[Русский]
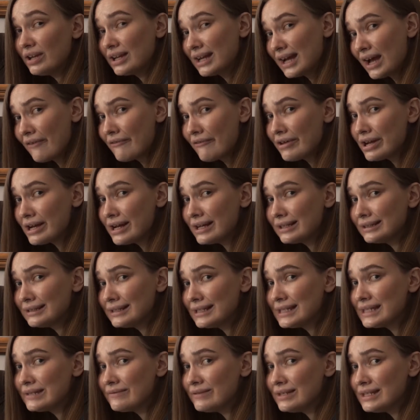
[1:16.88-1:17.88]
Велика
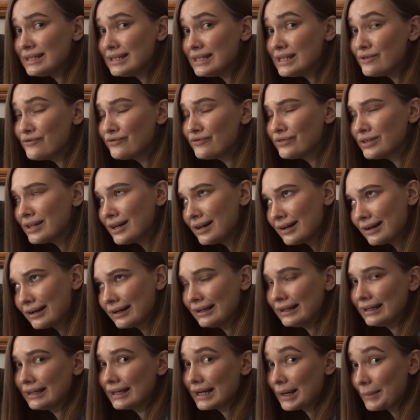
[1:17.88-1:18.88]
вероятность завести
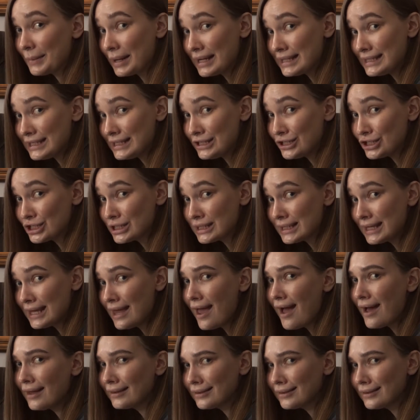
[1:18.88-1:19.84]
вторые романтические